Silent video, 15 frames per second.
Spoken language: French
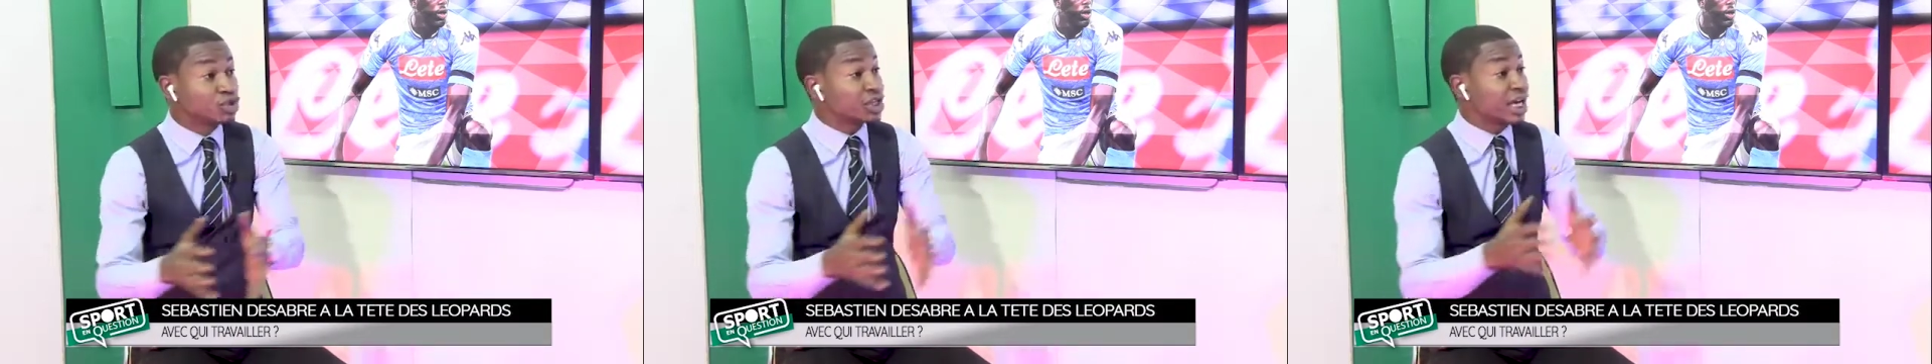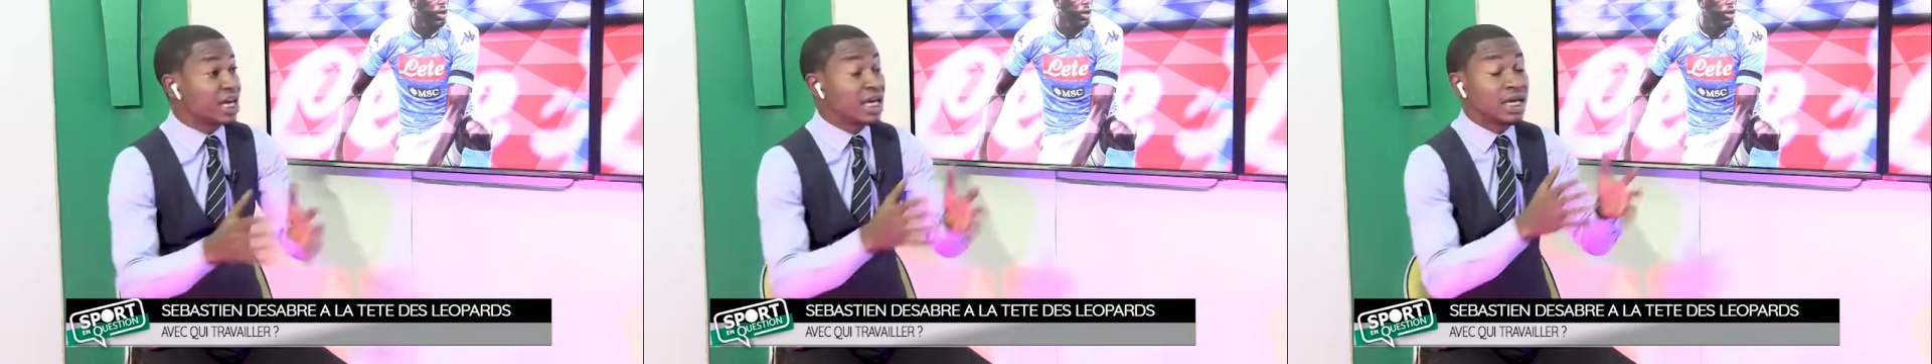
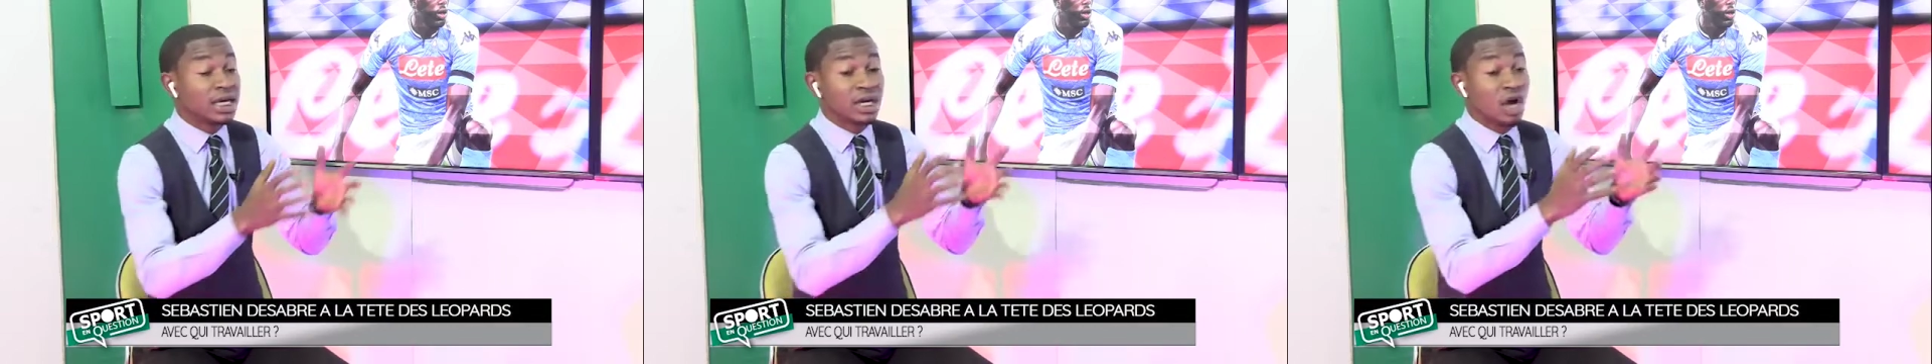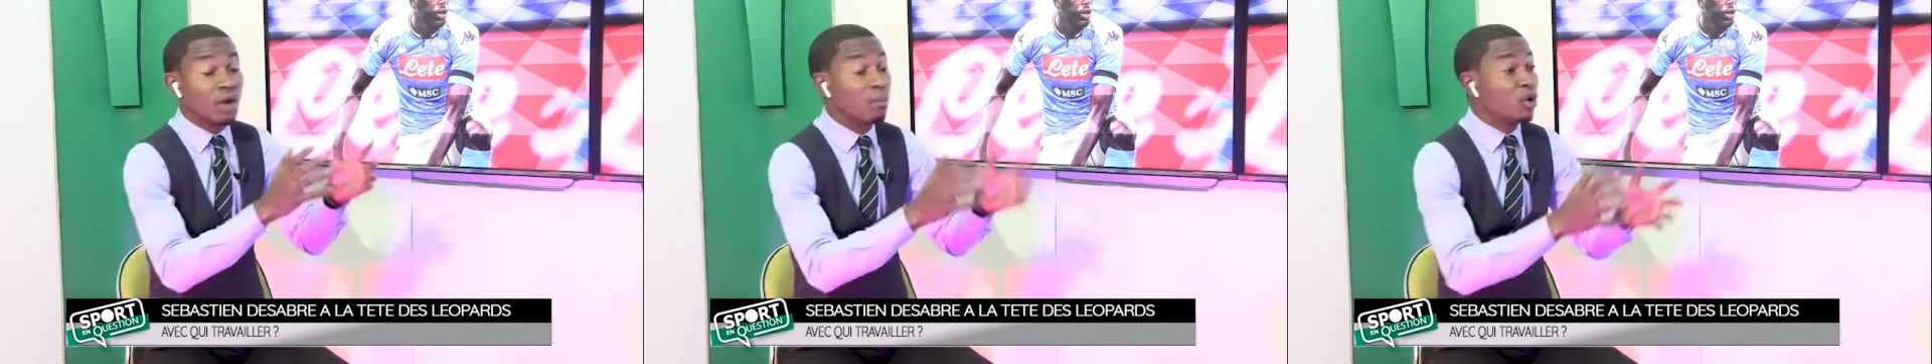gérer
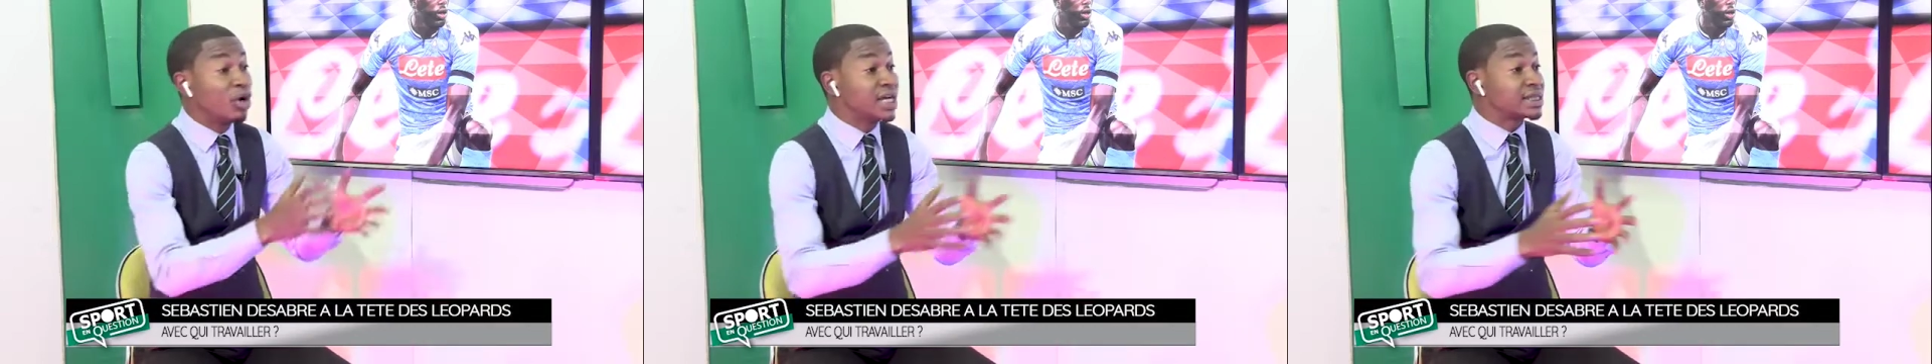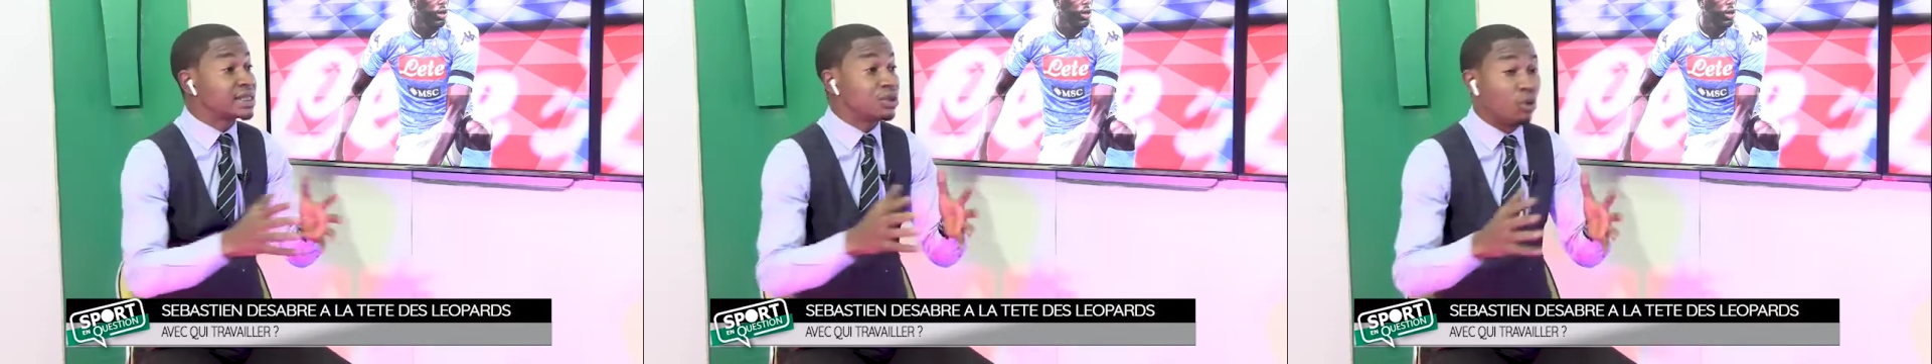euh,
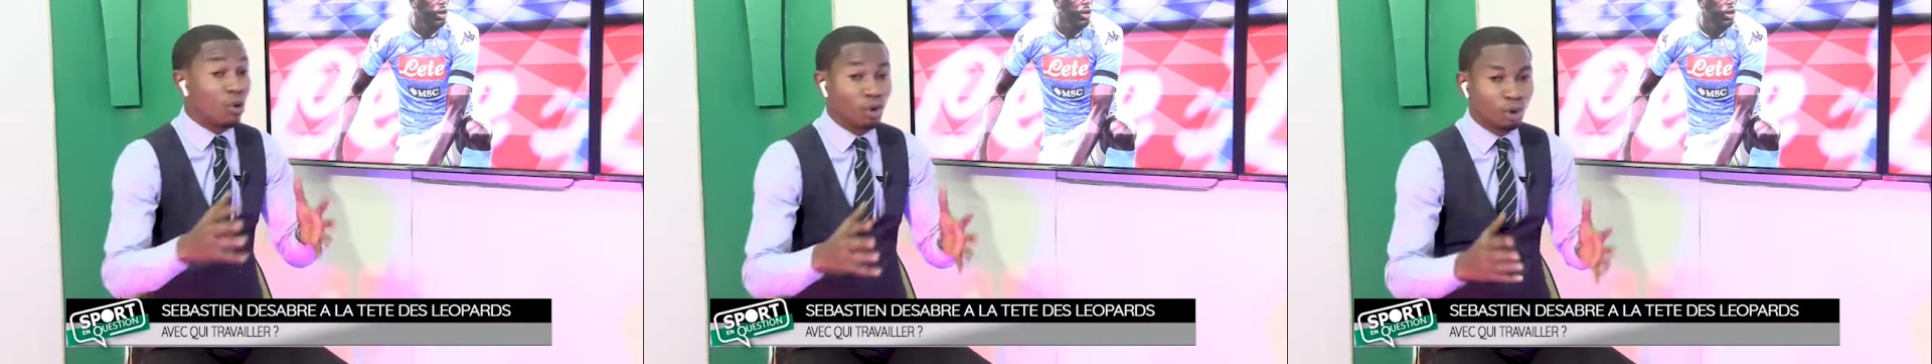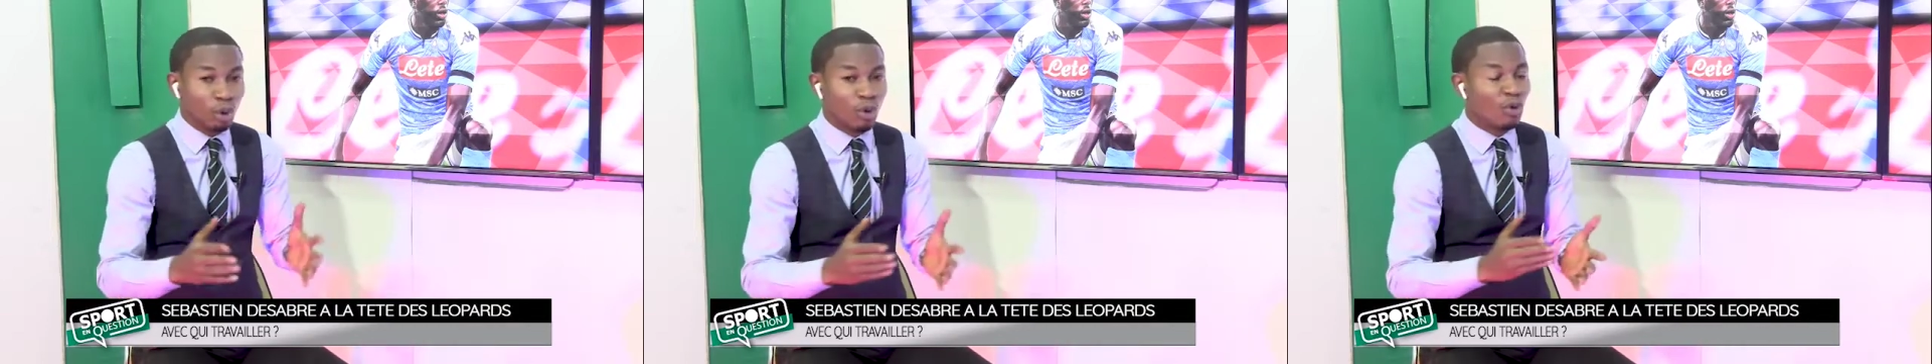Bolassi,
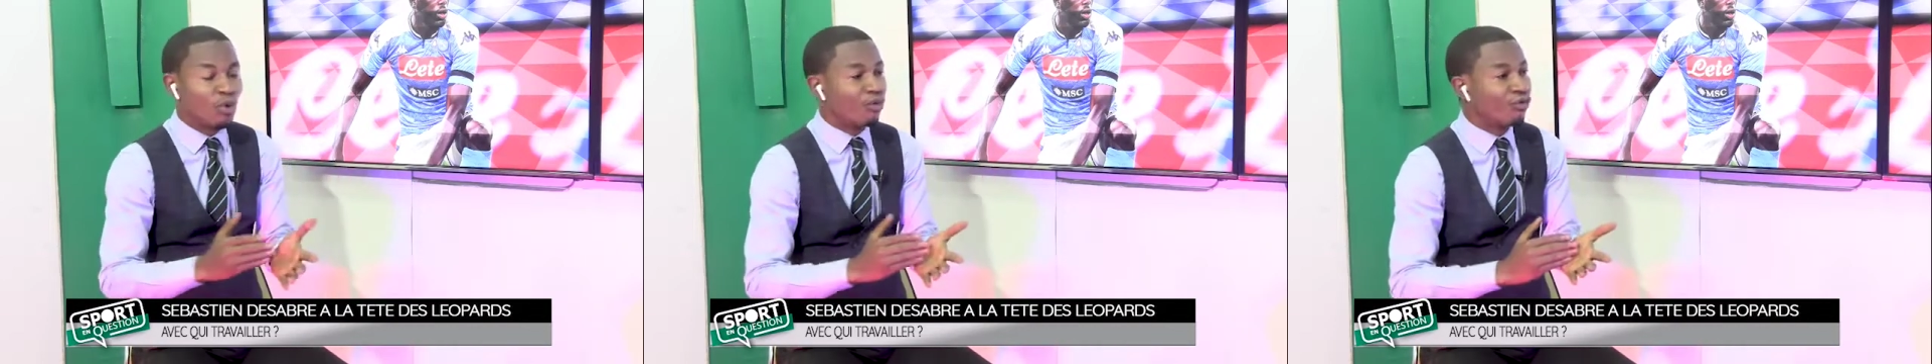autre.